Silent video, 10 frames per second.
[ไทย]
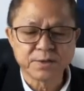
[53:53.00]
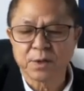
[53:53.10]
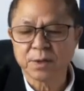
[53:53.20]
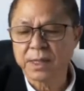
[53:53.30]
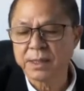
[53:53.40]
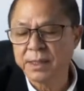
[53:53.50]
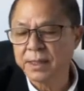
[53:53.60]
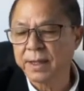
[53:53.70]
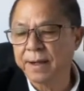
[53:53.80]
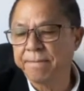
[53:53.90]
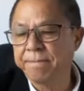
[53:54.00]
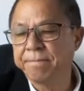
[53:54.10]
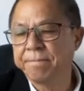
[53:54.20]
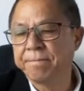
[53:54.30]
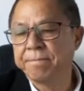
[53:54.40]
ก็คือมีกลุ่ม
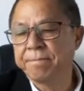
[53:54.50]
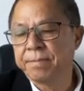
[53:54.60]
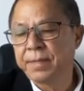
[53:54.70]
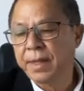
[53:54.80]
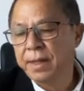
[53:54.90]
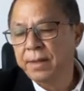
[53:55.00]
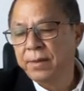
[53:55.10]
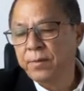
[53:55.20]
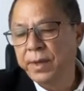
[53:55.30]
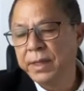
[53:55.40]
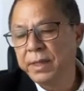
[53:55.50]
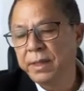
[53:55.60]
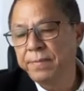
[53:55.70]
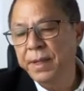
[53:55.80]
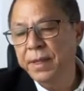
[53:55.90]
ในทุนบุกรุกพื้นที่ป่า
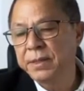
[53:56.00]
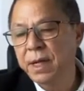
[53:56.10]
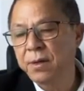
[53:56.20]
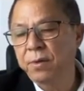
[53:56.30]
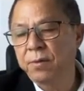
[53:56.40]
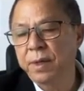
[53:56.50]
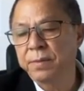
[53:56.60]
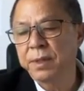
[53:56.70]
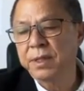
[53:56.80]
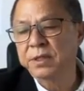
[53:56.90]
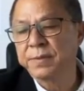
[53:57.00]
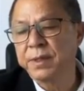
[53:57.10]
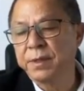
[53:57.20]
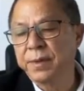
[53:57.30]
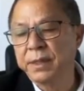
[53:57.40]
แล้วก็เอาไปสร้างรี
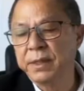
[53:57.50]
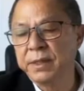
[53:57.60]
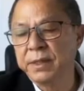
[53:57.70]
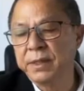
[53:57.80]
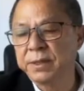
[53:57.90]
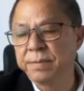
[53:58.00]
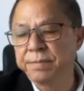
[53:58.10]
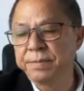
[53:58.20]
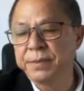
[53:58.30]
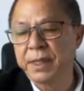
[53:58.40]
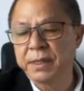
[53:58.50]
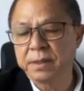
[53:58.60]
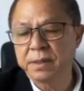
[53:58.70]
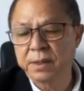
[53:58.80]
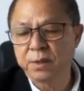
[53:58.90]
สอร์ทเป็นเรือนแพ
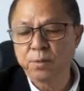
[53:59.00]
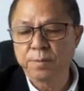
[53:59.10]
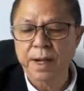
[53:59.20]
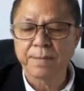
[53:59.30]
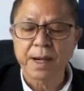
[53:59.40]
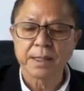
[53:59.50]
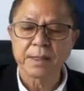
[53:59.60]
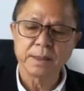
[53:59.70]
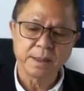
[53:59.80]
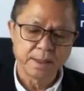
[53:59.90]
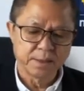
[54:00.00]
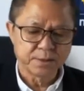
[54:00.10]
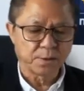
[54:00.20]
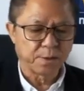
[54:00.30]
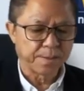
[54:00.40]
อยู่ที่
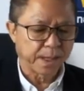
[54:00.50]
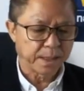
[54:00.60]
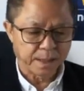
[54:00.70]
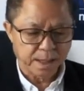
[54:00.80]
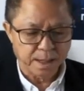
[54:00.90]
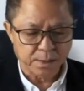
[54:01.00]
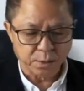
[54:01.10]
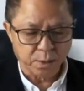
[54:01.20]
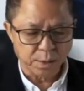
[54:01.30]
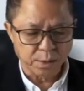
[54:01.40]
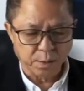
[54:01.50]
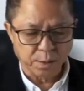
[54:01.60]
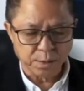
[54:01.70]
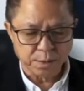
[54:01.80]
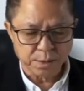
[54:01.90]
อ่างเก็บน้ำเขื่อนศรีน
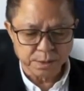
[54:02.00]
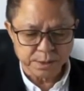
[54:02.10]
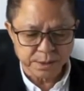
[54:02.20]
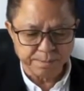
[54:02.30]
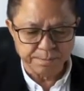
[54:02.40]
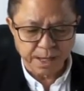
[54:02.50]
ครินทร์อ